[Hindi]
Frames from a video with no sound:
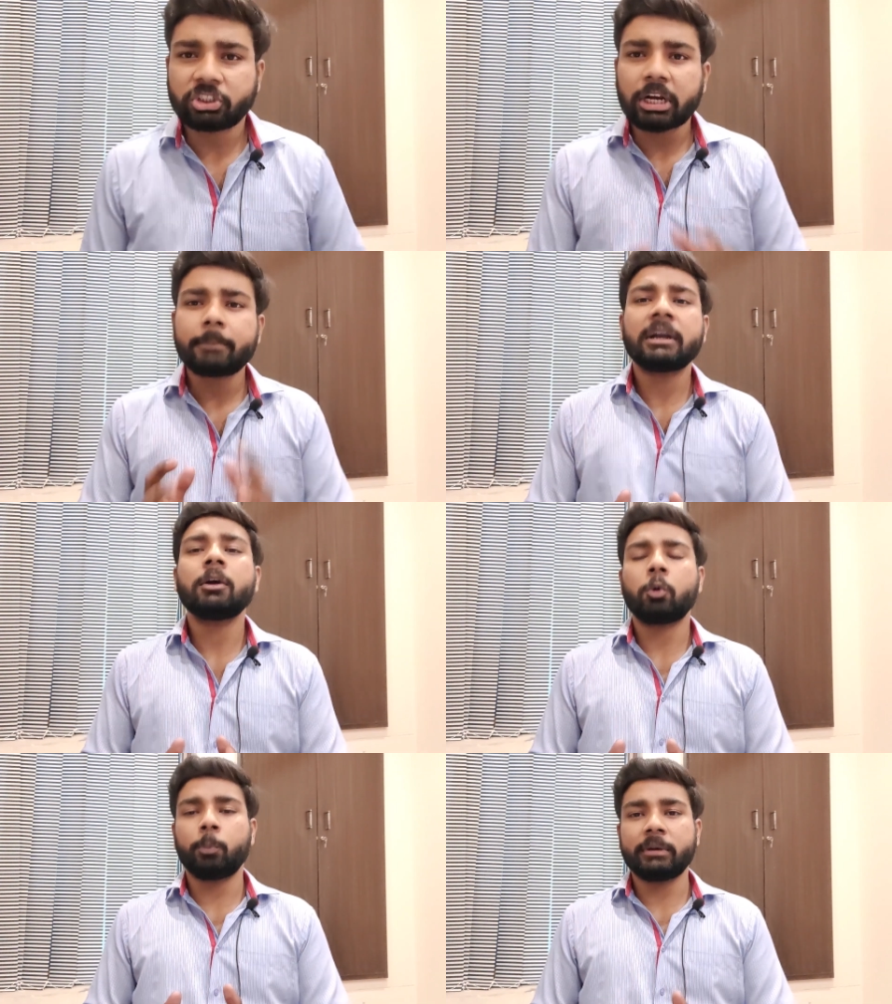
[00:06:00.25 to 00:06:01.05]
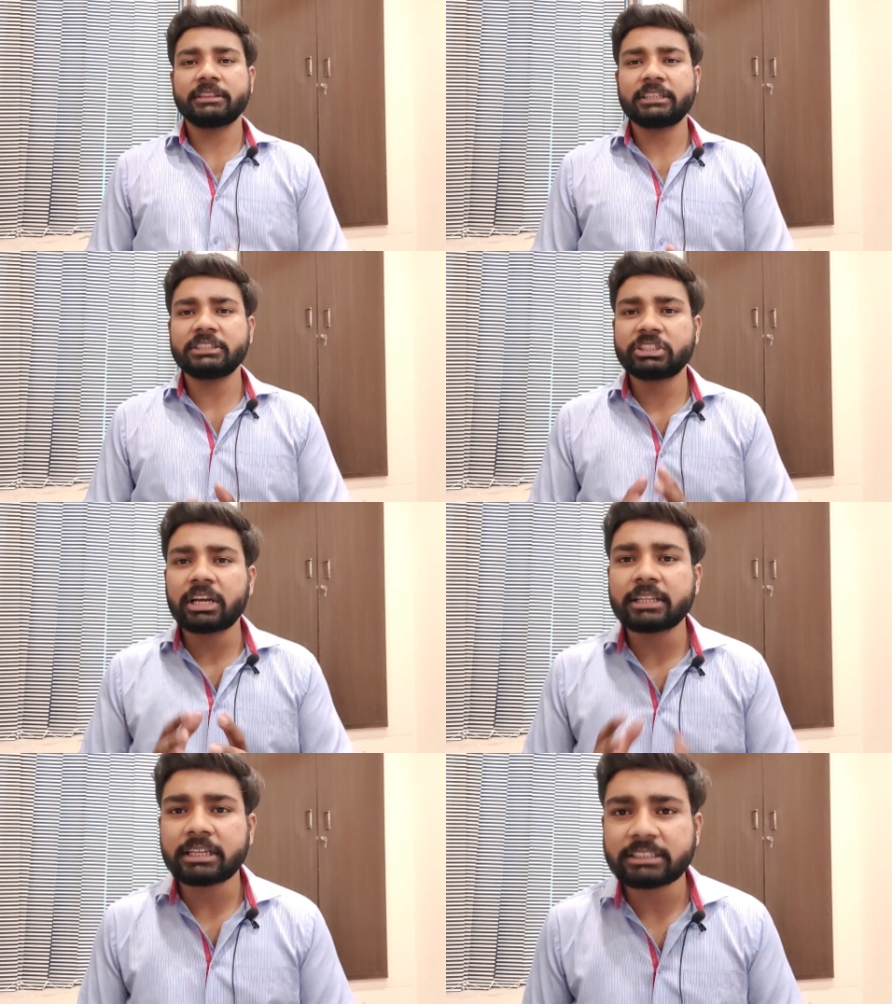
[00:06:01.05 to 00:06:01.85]
जर्मन हुकूमत ने
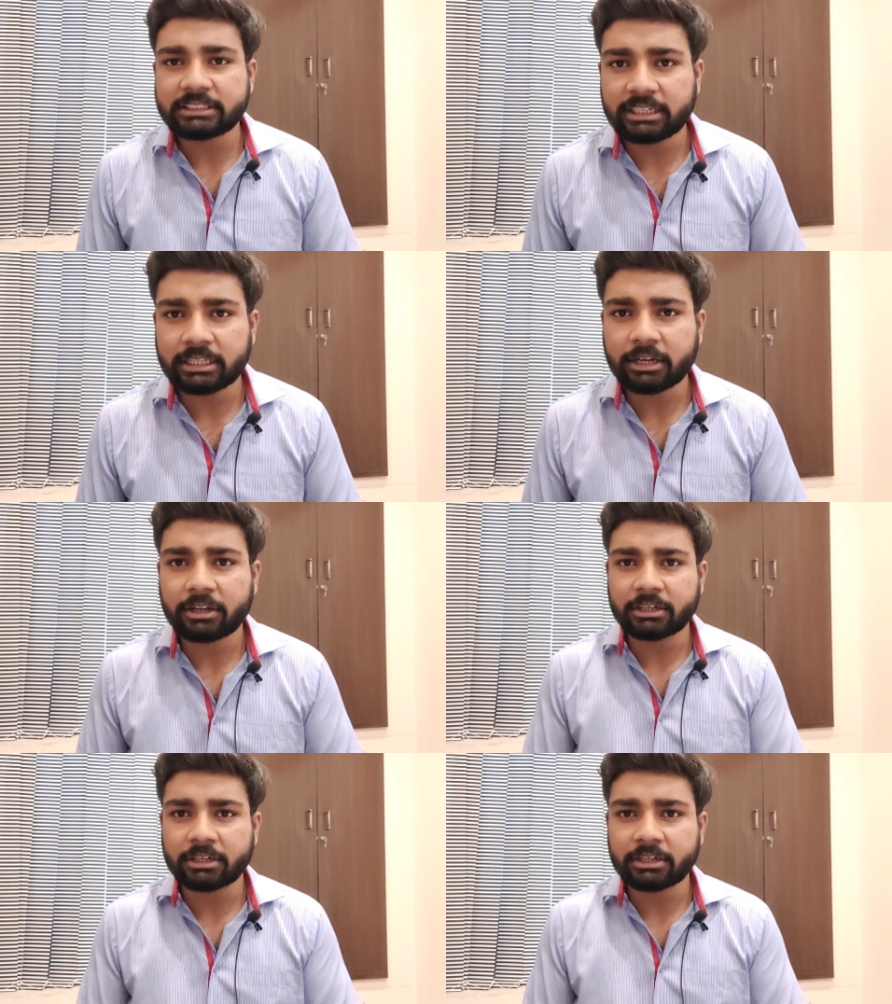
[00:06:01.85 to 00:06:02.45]
ज्यादा से ज्यादा